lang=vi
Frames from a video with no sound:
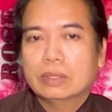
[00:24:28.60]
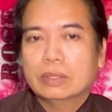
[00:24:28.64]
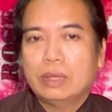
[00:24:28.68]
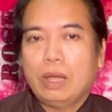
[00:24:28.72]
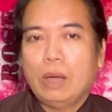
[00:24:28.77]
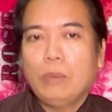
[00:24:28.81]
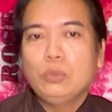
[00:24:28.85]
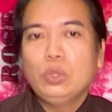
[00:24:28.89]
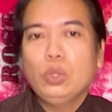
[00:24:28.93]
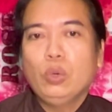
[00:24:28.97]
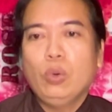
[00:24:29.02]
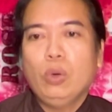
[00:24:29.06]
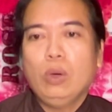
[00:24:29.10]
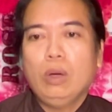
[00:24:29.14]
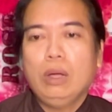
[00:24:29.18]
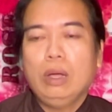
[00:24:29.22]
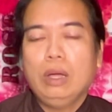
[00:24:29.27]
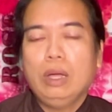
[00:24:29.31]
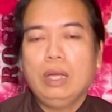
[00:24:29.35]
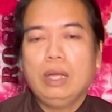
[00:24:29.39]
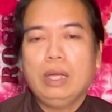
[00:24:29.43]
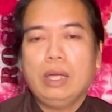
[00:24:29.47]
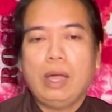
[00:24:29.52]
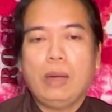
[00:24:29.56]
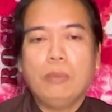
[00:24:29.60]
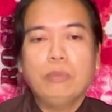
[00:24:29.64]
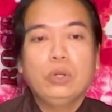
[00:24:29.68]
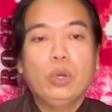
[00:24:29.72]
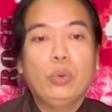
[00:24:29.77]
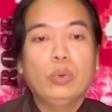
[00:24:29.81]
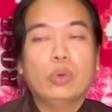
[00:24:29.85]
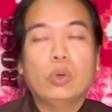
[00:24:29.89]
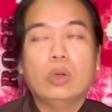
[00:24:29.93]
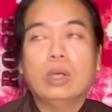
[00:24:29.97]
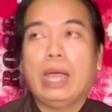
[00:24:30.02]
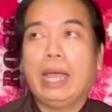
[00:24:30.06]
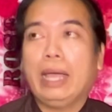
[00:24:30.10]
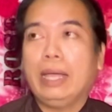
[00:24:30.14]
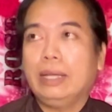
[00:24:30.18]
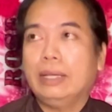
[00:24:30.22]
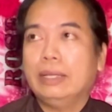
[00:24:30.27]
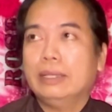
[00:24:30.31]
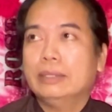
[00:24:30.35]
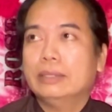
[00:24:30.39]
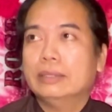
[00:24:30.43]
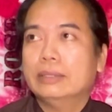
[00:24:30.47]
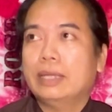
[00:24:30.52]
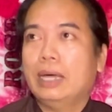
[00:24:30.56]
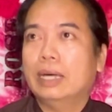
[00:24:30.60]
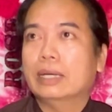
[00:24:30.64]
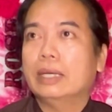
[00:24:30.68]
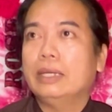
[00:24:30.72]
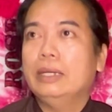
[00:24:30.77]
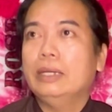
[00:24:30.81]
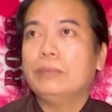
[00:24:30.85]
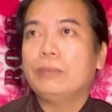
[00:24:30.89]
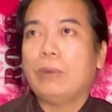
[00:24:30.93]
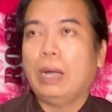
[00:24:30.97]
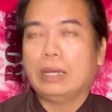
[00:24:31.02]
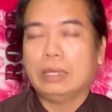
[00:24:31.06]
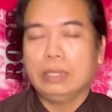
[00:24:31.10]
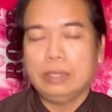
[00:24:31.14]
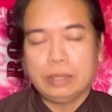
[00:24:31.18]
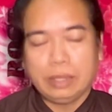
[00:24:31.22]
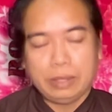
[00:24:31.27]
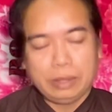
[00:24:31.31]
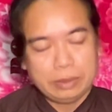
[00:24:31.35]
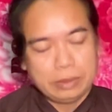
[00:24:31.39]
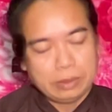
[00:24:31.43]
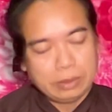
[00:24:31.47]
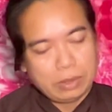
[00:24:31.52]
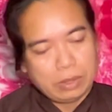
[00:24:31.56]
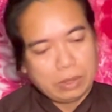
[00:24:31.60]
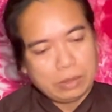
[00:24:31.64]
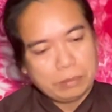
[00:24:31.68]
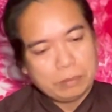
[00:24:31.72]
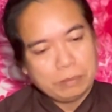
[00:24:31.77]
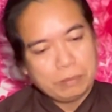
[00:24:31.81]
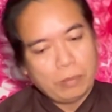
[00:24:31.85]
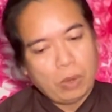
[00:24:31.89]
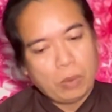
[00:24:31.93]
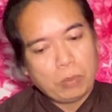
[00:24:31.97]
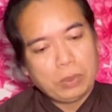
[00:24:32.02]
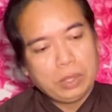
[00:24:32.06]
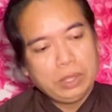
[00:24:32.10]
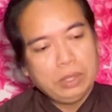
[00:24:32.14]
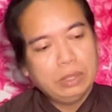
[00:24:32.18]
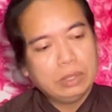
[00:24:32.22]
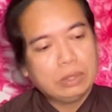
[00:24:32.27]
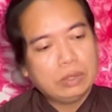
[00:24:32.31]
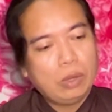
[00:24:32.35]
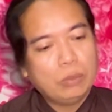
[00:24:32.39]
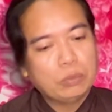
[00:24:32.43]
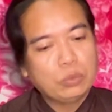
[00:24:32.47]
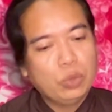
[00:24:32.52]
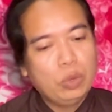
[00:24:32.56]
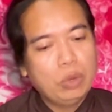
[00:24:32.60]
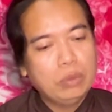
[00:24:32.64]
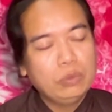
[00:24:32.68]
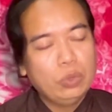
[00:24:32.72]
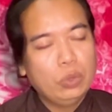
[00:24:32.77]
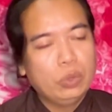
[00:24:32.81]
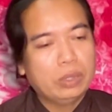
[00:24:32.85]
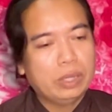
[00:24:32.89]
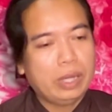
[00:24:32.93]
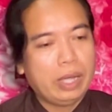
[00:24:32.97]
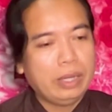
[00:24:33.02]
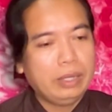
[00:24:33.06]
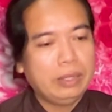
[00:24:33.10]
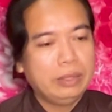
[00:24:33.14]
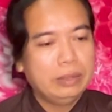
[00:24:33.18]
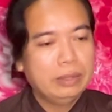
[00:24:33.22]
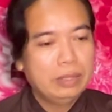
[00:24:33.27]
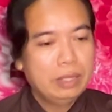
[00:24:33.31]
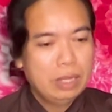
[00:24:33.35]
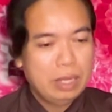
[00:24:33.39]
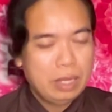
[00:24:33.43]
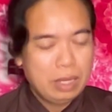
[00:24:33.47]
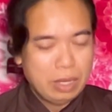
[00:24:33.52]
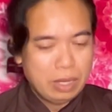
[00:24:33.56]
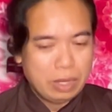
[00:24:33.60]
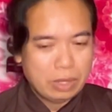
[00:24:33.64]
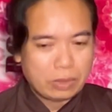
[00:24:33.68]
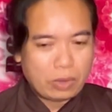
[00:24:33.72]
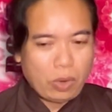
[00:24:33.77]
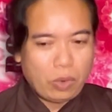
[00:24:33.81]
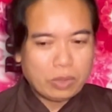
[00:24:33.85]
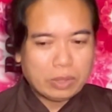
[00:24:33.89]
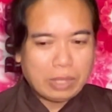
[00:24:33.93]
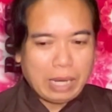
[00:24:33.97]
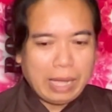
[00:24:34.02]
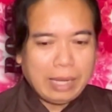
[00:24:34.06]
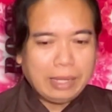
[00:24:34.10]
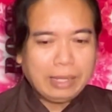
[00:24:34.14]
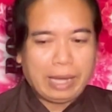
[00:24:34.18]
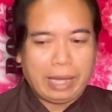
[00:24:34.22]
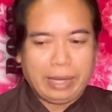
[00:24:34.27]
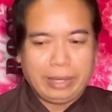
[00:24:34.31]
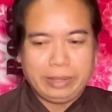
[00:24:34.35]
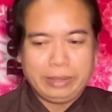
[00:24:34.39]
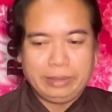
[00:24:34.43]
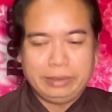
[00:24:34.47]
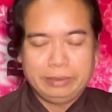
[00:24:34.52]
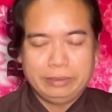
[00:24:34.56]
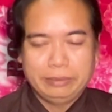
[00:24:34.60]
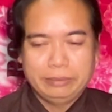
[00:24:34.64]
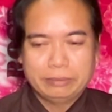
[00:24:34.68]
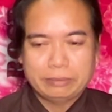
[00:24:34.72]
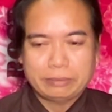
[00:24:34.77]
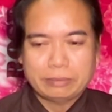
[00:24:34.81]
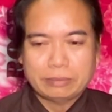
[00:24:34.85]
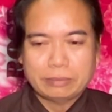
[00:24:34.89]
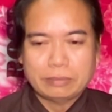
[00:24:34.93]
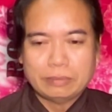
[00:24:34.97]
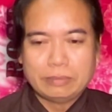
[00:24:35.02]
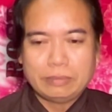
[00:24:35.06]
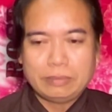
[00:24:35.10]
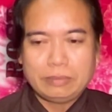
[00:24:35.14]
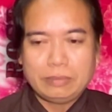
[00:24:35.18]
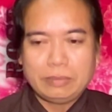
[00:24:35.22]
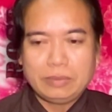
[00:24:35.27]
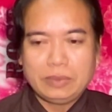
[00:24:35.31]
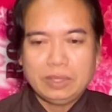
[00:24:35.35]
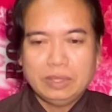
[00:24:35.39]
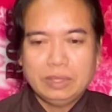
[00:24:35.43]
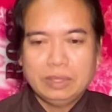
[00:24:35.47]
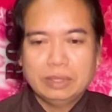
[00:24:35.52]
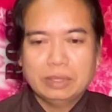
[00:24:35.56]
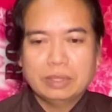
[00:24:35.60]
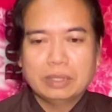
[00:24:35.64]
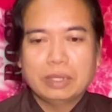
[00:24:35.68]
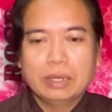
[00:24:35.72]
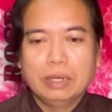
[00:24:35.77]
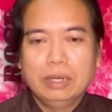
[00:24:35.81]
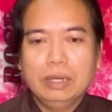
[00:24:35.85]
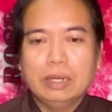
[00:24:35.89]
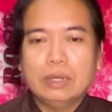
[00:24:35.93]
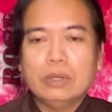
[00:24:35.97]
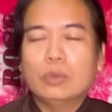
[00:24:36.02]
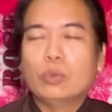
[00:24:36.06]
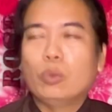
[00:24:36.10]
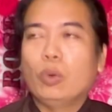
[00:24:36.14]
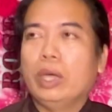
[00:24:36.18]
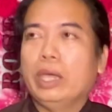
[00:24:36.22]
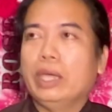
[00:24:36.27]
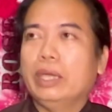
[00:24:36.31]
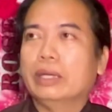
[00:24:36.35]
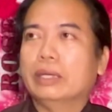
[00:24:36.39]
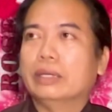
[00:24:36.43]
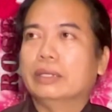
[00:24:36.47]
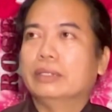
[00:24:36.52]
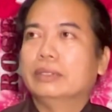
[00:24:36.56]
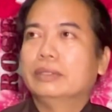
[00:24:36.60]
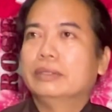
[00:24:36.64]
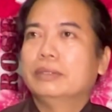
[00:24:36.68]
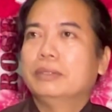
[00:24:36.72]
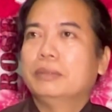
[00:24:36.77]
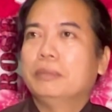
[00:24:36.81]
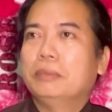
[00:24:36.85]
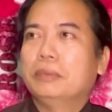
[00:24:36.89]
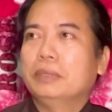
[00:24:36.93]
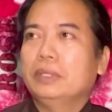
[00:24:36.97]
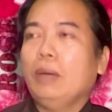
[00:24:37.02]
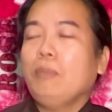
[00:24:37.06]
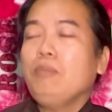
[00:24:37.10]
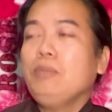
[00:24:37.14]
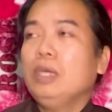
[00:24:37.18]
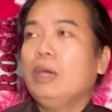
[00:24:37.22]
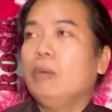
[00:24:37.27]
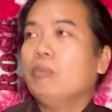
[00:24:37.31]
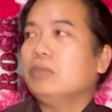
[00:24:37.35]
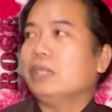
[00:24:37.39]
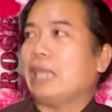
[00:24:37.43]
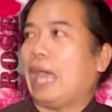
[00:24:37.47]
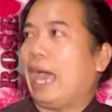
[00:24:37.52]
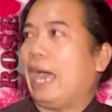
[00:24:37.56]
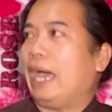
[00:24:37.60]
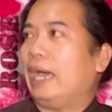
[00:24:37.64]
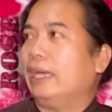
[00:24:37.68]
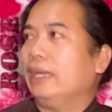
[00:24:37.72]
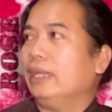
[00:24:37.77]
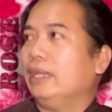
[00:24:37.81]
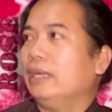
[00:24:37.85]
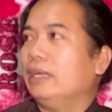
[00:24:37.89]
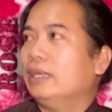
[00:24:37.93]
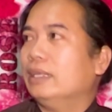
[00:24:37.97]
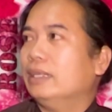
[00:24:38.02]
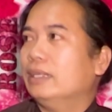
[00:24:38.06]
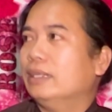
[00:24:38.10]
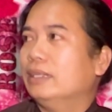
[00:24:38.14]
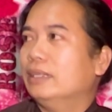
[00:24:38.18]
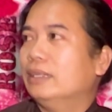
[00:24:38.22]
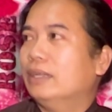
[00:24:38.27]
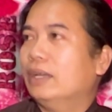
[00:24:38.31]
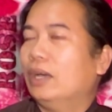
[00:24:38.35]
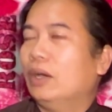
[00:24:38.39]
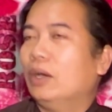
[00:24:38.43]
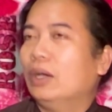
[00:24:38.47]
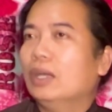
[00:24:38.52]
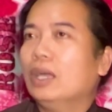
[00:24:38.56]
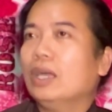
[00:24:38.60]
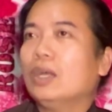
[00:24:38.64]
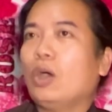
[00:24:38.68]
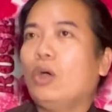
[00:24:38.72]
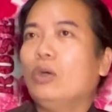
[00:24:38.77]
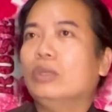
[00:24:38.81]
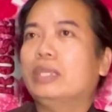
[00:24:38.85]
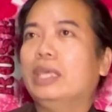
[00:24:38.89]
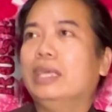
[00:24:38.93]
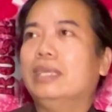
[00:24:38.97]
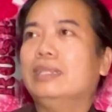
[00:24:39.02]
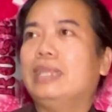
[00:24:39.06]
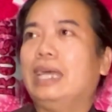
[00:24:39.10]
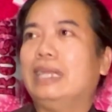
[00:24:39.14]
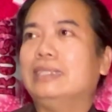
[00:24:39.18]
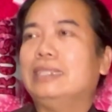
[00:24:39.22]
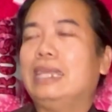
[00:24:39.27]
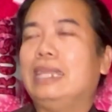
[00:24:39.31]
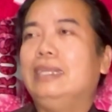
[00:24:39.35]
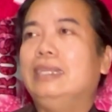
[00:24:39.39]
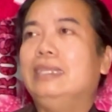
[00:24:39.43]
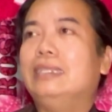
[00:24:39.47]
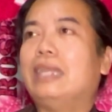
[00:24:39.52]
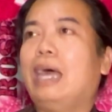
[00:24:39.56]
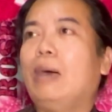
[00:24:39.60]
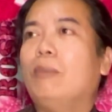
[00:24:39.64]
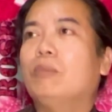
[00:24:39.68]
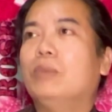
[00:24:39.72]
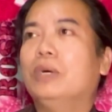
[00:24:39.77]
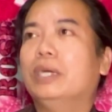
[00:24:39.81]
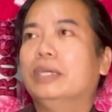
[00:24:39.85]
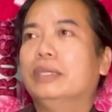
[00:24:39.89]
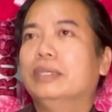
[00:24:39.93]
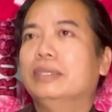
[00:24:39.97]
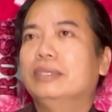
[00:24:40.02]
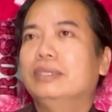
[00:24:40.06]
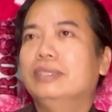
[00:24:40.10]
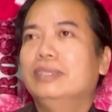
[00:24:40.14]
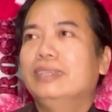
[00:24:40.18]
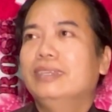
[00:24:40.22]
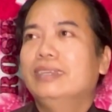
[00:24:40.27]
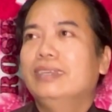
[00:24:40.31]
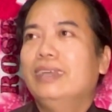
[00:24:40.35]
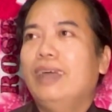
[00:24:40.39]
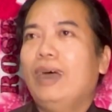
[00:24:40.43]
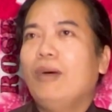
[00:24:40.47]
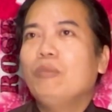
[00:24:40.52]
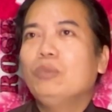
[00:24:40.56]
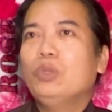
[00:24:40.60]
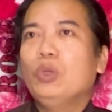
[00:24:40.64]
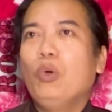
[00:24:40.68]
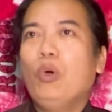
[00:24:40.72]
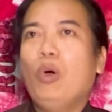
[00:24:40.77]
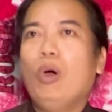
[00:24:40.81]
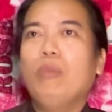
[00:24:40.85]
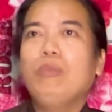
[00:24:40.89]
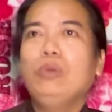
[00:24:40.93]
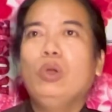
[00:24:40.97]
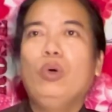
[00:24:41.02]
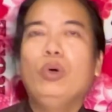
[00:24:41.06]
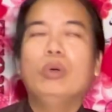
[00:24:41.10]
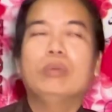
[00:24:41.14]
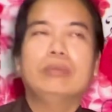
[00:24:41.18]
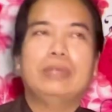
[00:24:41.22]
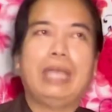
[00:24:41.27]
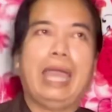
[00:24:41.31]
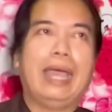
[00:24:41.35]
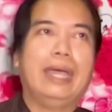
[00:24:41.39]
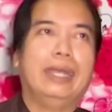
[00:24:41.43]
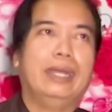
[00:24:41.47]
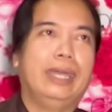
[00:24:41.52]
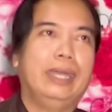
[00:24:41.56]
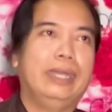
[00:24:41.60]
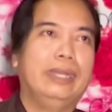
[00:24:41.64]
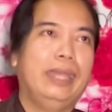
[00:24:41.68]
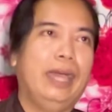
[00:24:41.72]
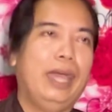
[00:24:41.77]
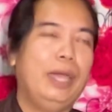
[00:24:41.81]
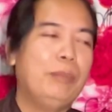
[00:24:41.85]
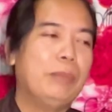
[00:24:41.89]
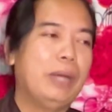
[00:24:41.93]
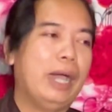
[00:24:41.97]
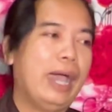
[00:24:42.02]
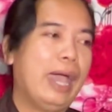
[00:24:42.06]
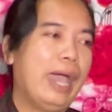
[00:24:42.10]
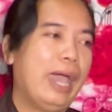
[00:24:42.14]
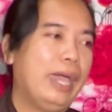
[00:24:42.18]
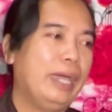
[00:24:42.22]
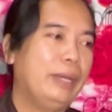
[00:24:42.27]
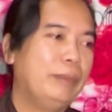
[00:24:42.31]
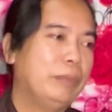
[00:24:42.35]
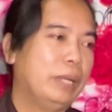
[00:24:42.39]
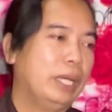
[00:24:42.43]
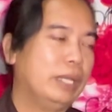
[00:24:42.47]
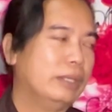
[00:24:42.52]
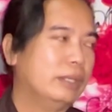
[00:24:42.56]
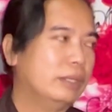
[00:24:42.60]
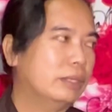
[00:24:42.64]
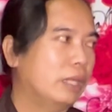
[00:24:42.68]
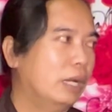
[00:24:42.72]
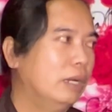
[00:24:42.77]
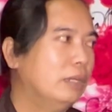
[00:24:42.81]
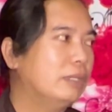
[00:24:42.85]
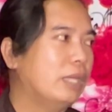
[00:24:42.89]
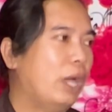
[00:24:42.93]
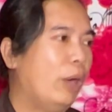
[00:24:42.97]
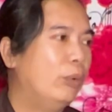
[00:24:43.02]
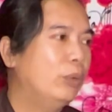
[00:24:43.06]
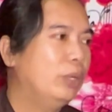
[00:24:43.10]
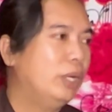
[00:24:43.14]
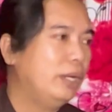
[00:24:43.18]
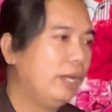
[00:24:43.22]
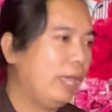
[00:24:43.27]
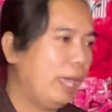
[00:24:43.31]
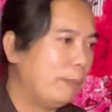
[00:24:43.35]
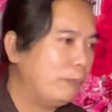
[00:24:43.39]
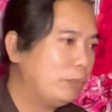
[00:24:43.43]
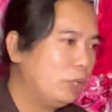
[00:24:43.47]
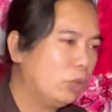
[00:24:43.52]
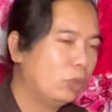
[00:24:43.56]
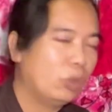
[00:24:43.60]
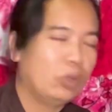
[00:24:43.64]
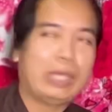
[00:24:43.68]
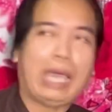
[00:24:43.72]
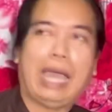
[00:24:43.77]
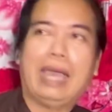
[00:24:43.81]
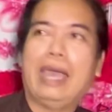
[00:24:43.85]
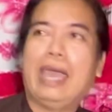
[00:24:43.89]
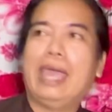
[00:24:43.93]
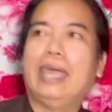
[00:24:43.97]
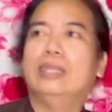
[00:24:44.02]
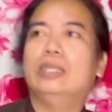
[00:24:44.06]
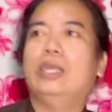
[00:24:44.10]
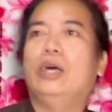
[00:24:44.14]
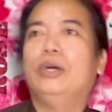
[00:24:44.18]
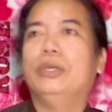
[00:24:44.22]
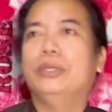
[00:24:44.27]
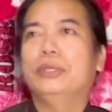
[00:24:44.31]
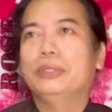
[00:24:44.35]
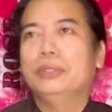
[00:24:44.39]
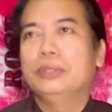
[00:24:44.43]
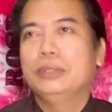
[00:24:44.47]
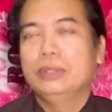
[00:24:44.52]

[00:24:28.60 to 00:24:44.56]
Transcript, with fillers: ông vua ông nuôi con rắn thời kỳ đức phật á nghe một cái nước đó ông vua ông nuôi con rắn con rắn này được quyền giống như ông trần vậy đó cái coi chuyện thạch sanh lý thông rồi ông vua ông nuôi ông trần này để mà ai mà tử tội nó đem vô cho trần ăn thôi